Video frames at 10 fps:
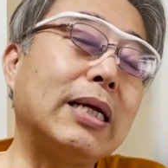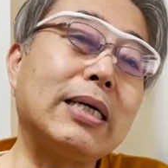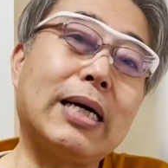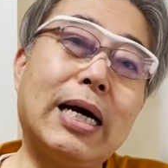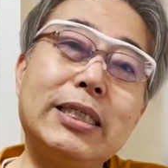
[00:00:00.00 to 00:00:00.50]
な
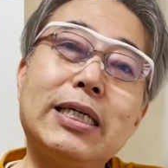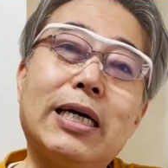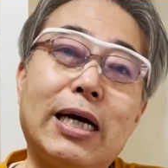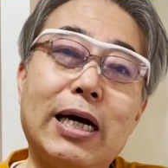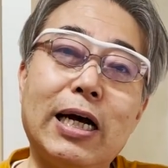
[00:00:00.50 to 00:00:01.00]
んか足
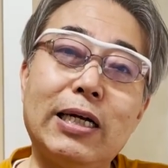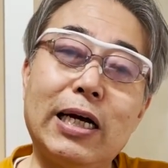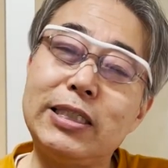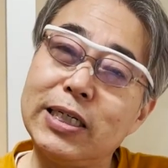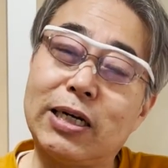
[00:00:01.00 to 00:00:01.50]
が、
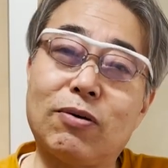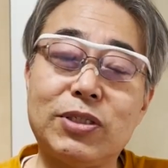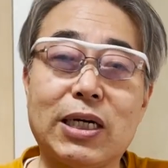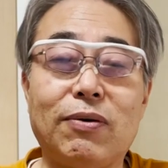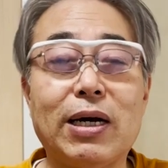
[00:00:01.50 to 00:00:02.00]
足か
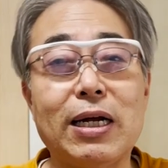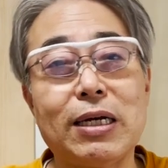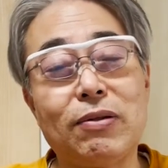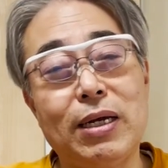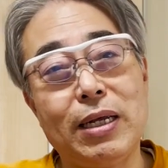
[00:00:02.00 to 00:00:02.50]
腰かわからん
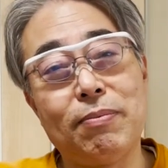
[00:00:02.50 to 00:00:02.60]
けどやで。